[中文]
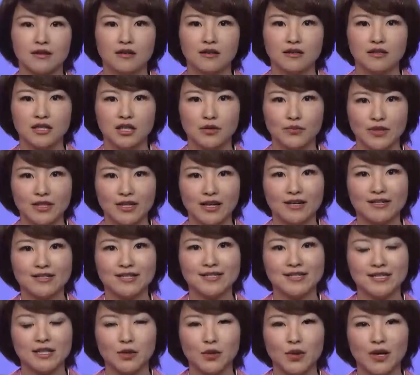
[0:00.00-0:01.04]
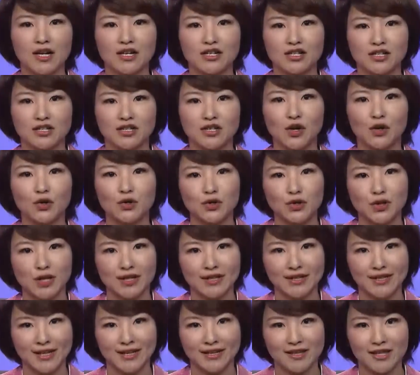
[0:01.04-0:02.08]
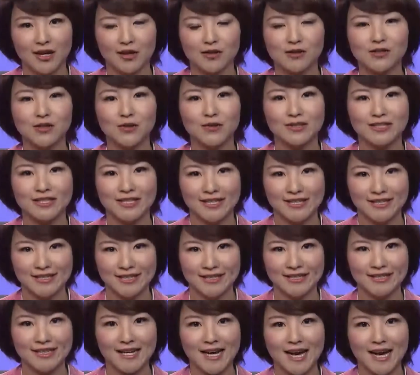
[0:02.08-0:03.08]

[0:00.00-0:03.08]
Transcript: 生命和基金会使用捐电脑送真情，